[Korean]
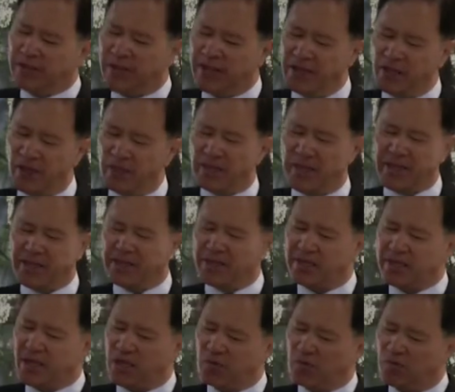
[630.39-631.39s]

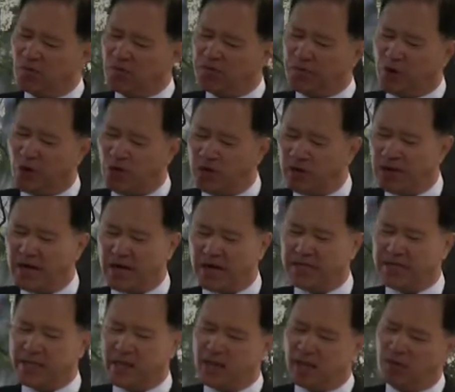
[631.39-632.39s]
능겨베키게 하고 병을
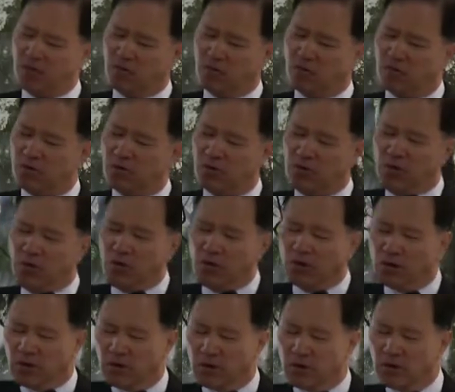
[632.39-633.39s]
낳게 하고
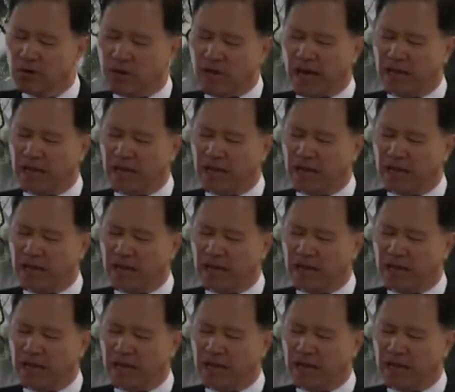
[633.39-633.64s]
어?